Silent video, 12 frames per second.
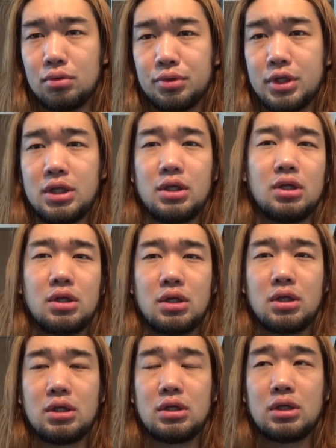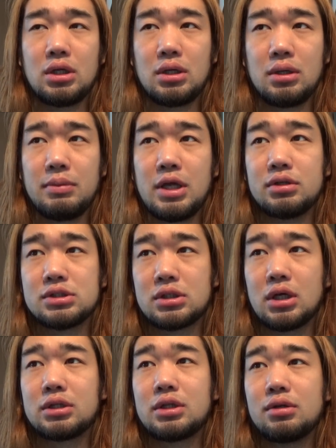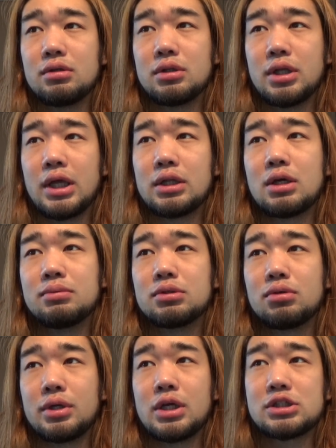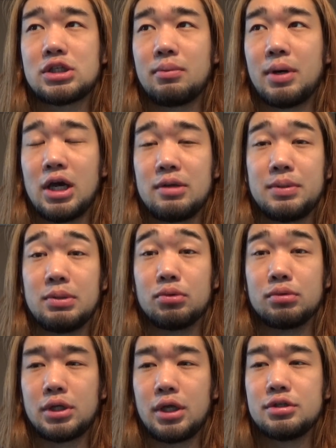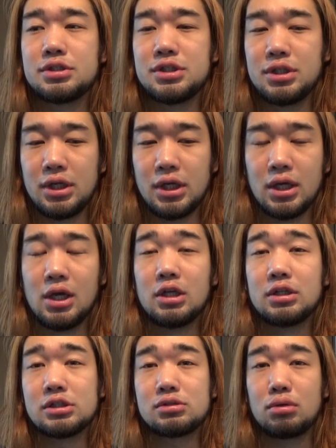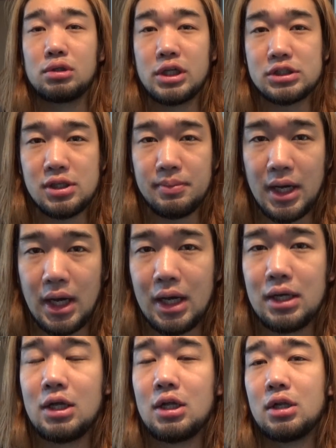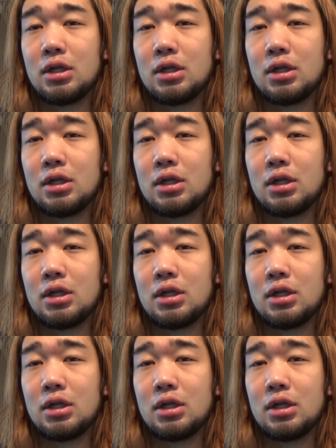フリーメール使ってるんで、多分問い合わせれば IP も抜けるし、出すところに出せば、